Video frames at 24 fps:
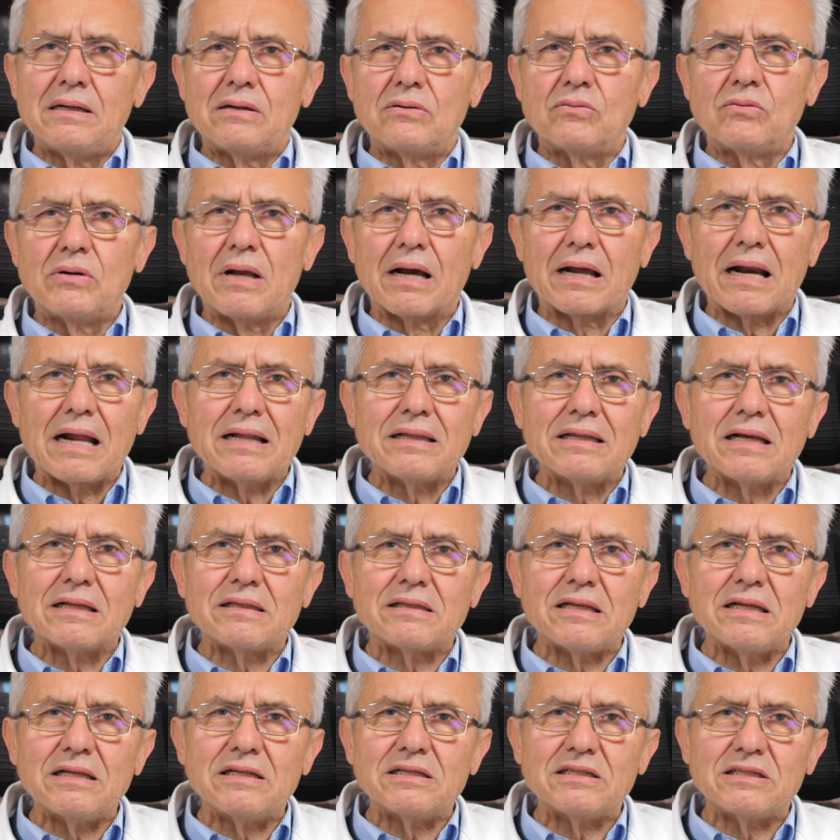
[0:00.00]
una grande
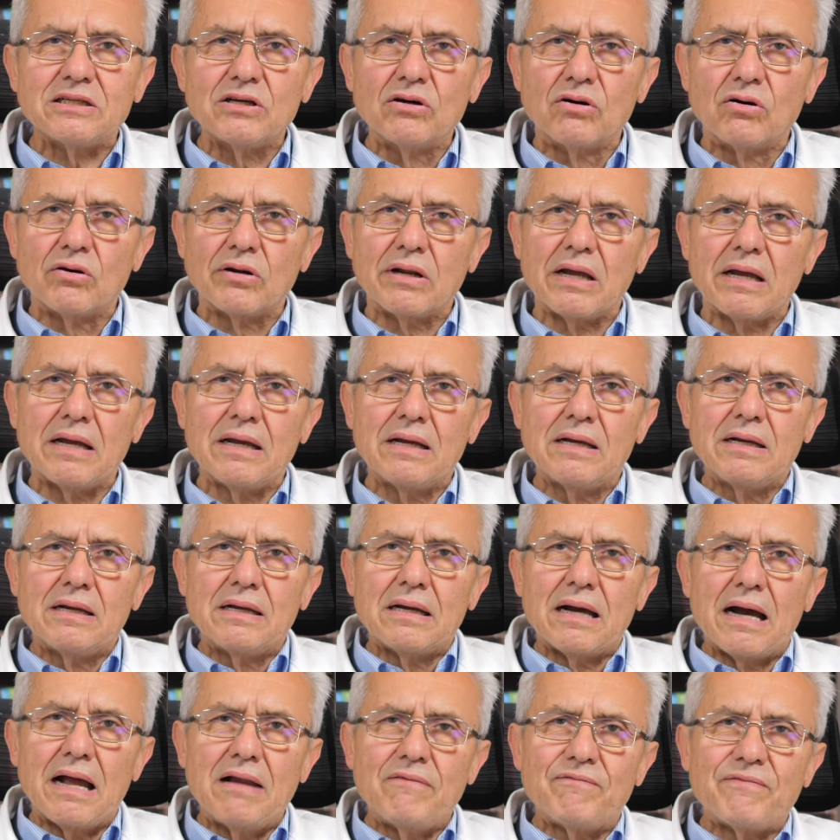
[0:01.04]
attenzione
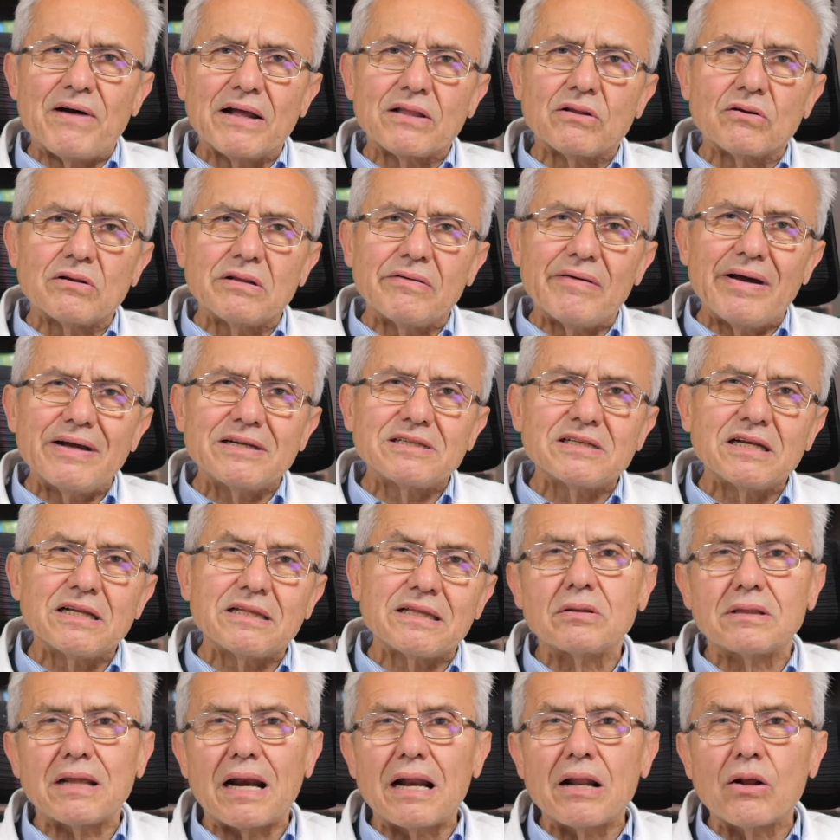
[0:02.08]
al fatto che deve essere
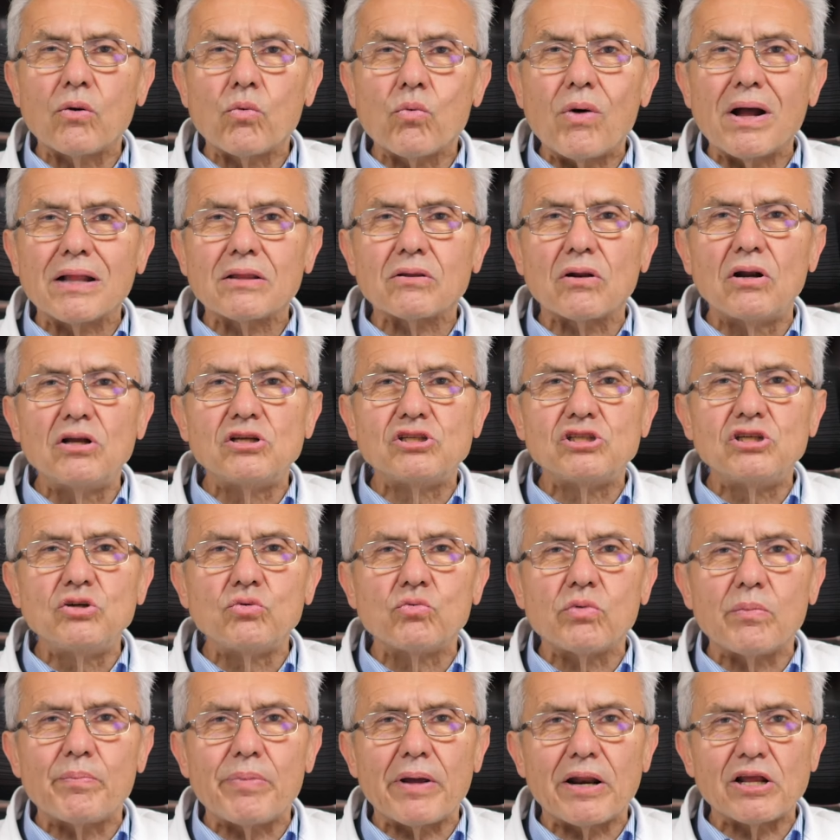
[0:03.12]
tra il 4 e il
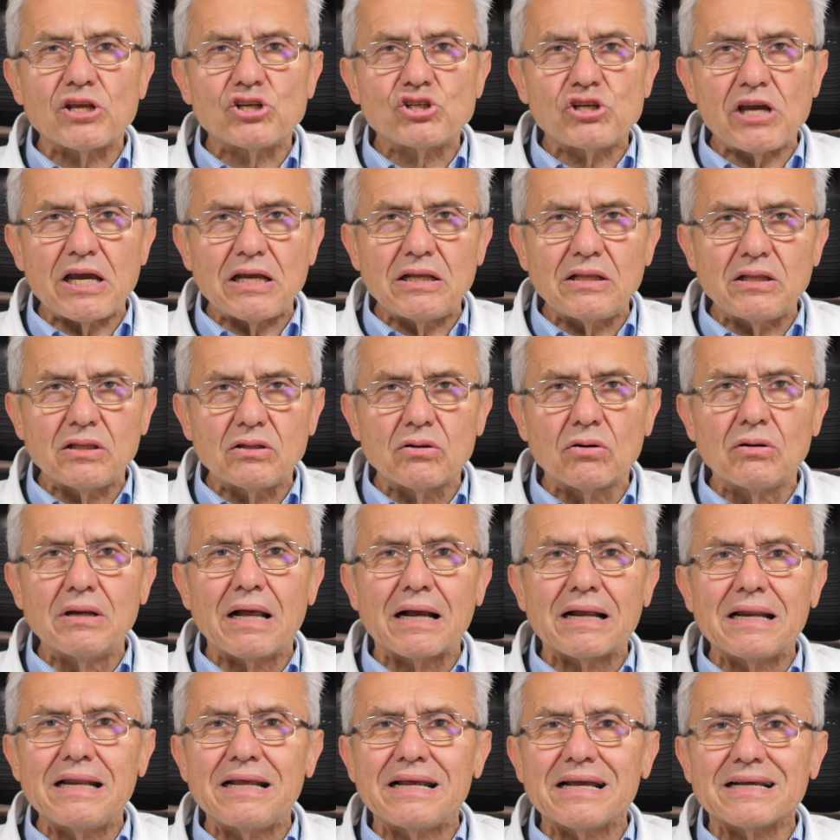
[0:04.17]
5%, la
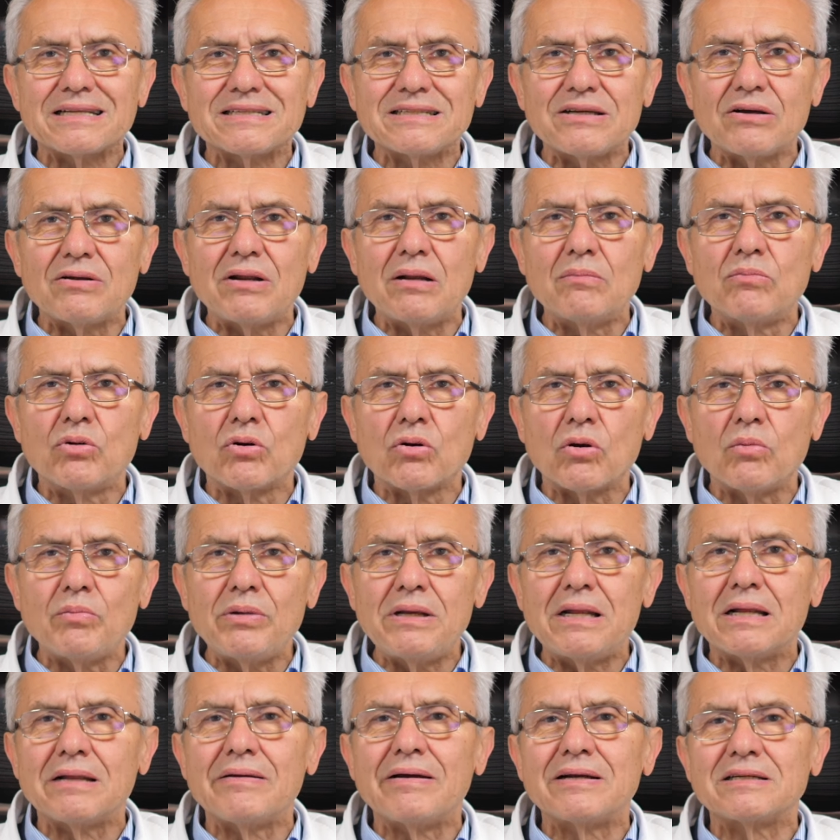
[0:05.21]
glicazione
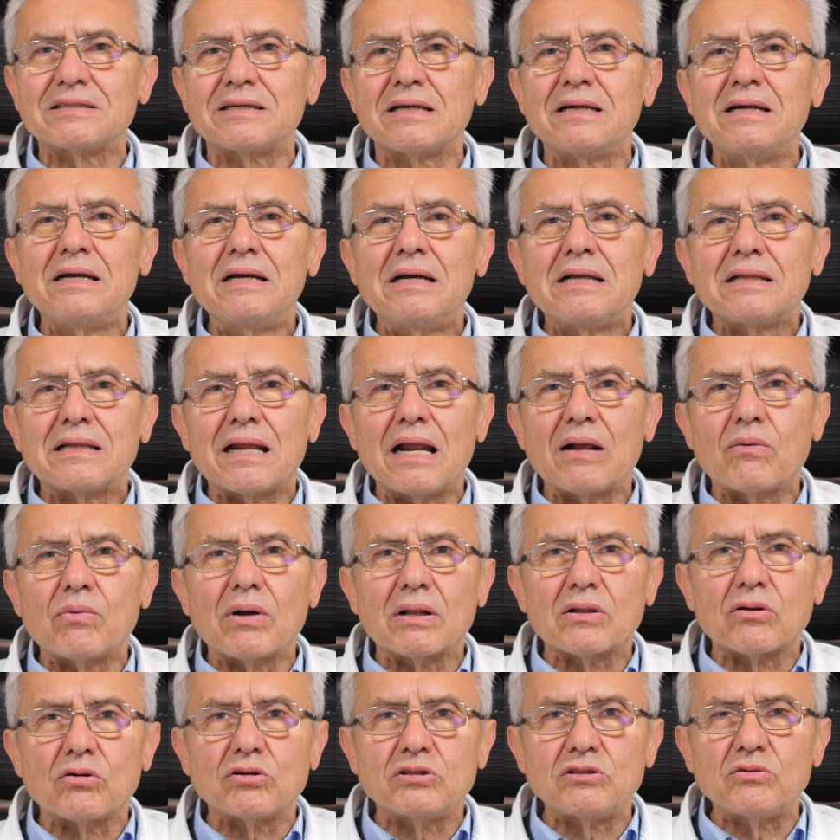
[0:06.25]
emoglobina deve essere tra il
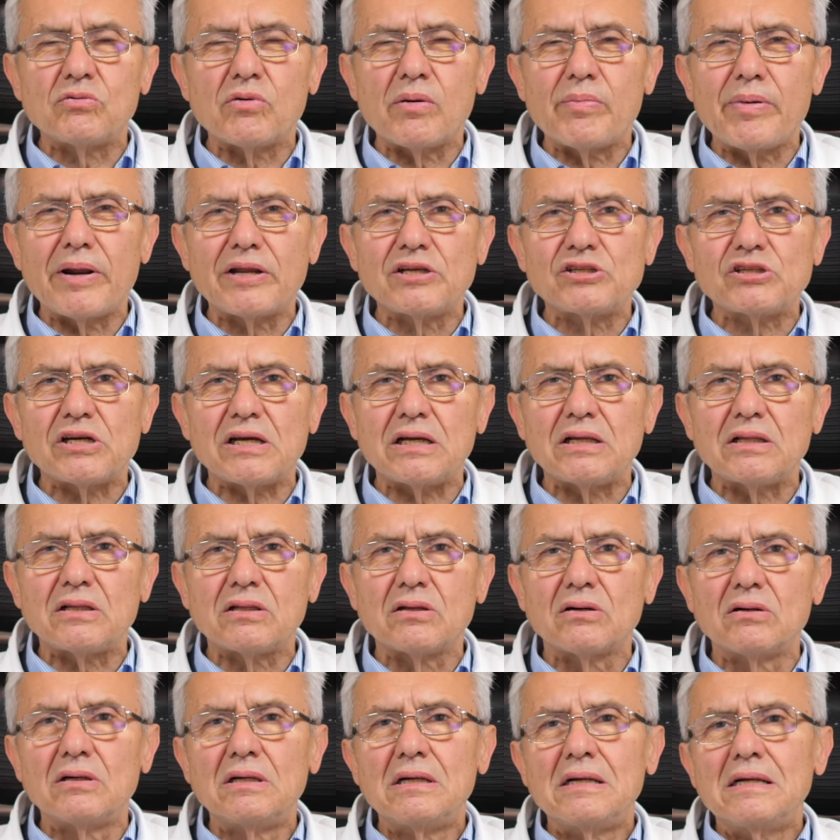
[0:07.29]
4 e il
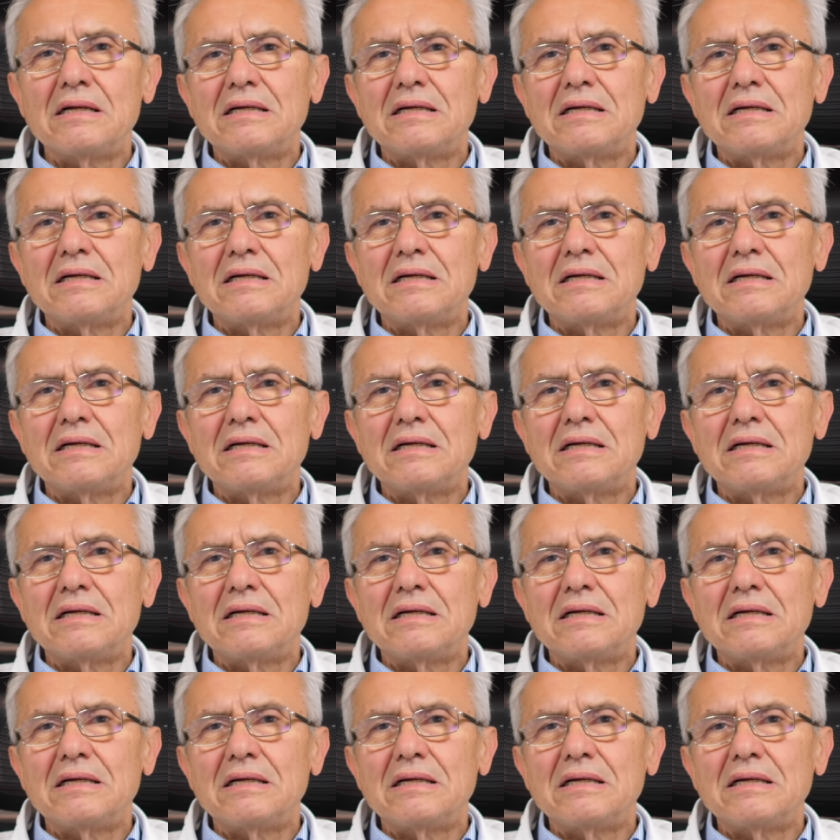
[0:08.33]
5%,